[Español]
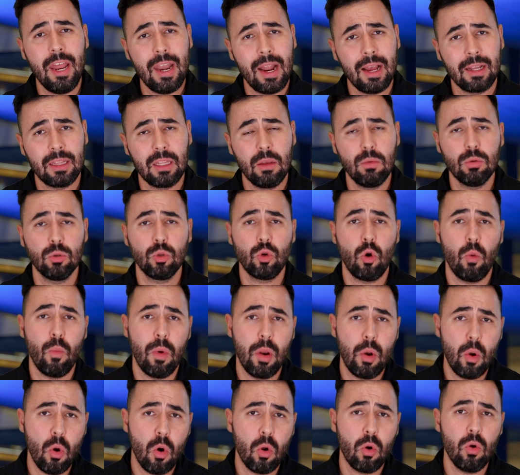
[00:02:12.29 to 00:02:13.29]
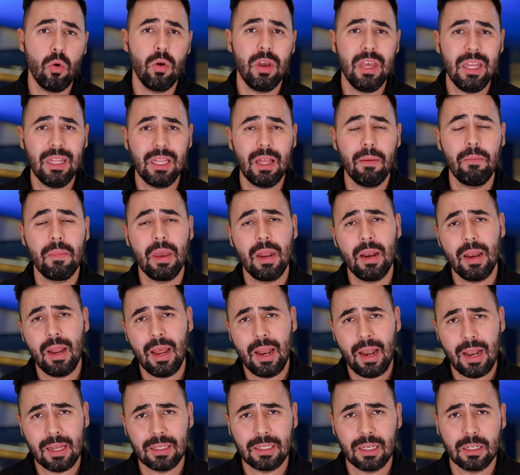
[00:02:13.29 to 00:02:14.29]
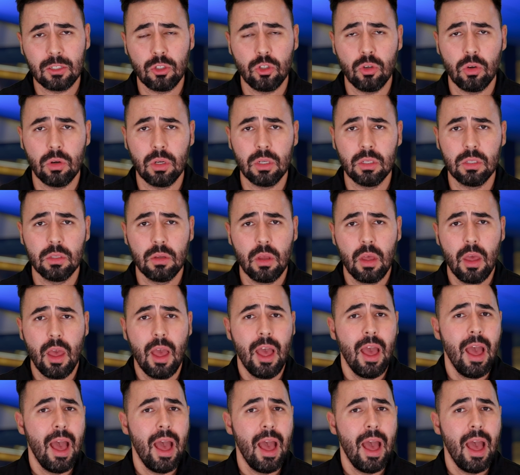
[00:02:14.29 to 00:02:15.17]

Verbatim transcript: en activos como el oro y también en las acciones.